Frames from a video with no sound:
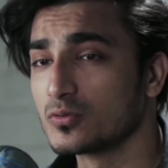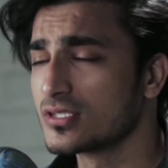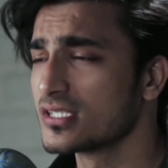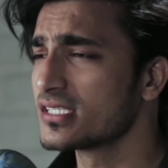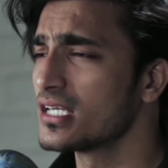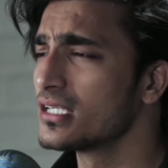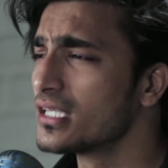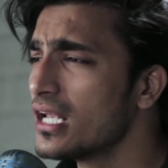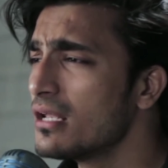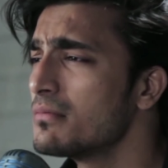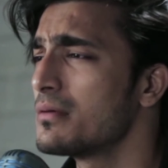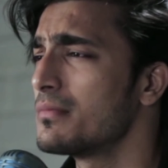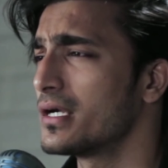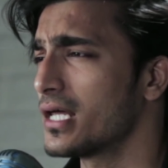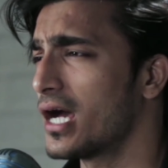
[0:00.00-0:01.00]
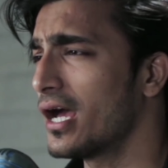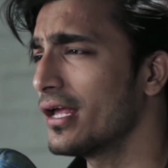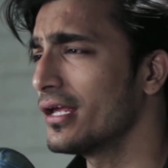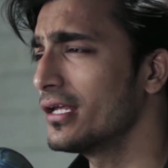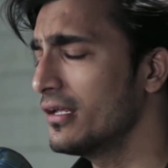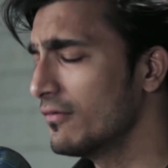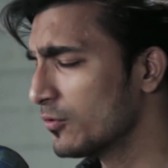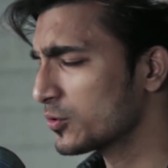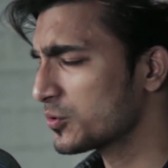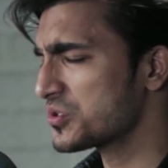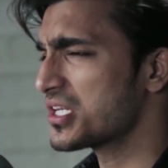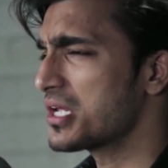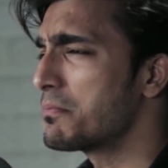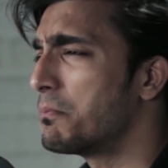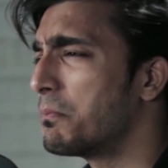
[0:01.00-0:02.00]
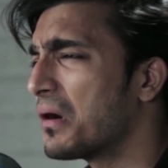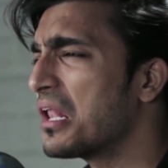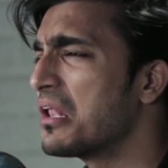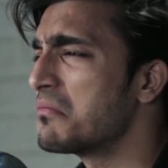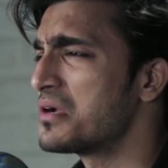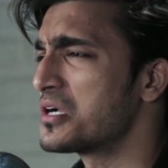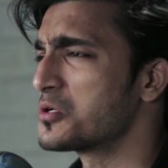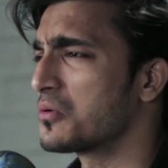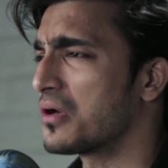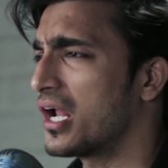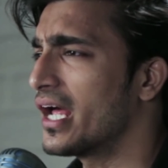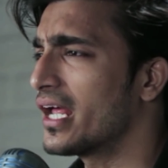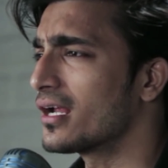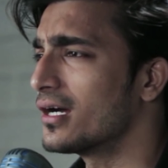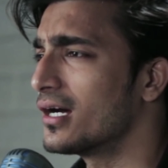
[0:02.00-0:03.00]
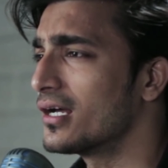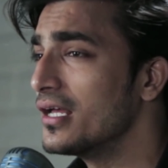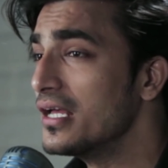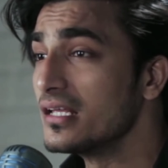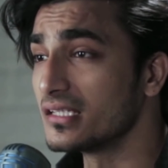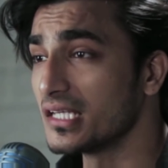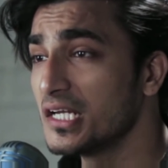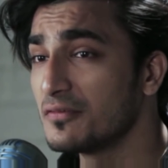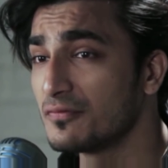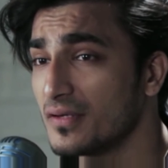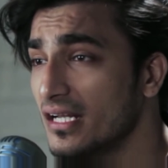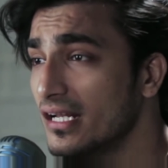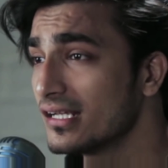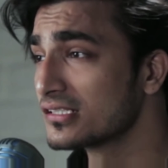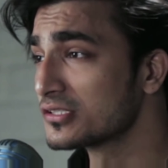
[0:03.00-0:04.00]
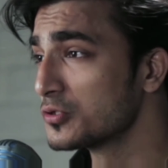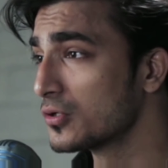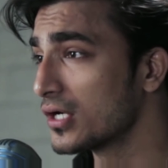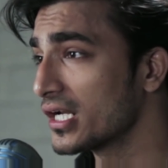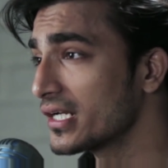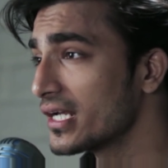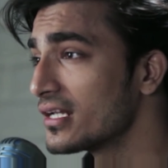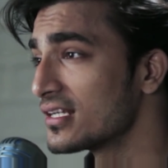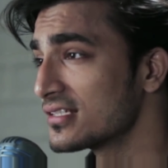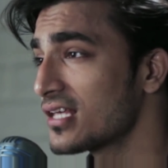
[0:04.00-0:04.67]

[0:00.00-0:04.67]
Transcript: तुझसे जिसे दिल में बैठाएगी वो तुझे पल में ठुकराएगा तेरी फीलिंग्स को करके